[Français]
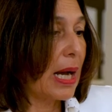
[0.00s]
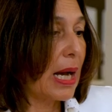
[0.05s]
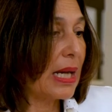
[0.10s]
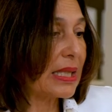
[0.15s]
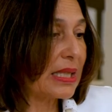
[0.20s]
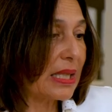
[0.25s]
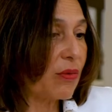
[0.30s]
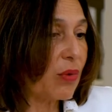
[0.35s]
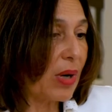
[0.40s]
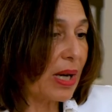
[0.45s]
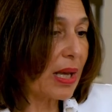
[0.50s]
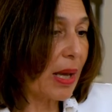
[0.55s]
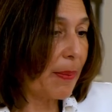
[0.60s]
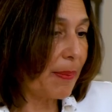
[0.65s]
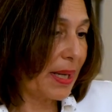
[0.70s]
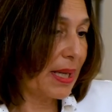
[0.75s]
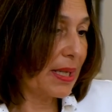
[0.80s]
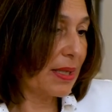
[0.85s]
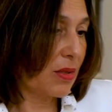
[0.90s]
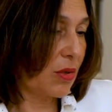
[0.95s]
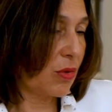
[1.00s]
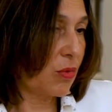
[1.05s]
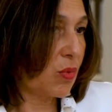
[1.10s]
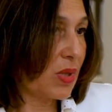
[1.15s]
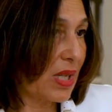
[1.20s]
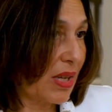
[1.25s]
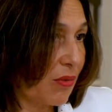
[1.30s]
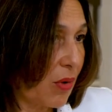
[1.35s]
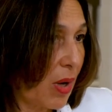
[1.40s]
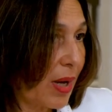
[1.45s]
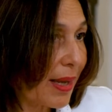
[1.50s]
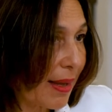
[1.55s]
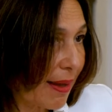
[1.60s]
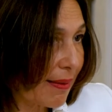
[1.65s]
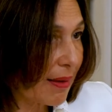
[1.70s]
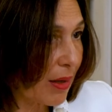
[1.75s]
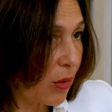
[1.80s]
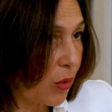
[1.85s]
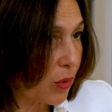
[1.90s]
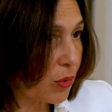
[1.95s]
à savoir qu'à présent, nous avons un
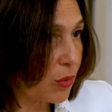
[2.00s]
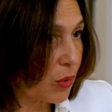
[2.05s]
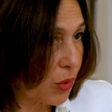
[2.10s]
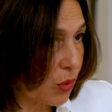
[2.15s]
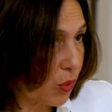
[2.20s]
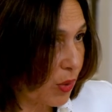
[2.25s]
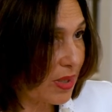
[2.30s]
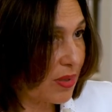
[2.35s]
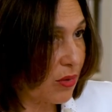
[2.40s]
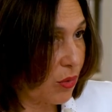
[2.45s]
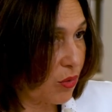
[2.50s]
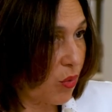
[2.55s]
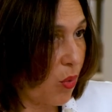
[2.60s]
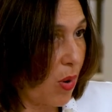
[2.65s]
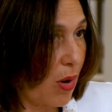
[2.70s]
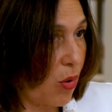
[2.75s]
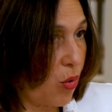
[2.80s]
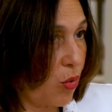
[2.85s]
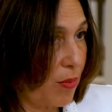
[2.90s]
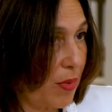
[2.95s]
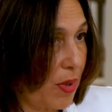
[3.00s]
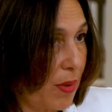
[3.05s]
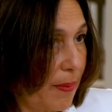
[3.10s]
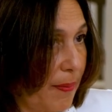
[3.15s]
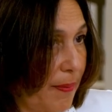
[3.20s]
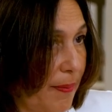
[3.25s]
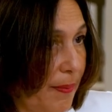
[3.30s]
catalogue de 63 romans.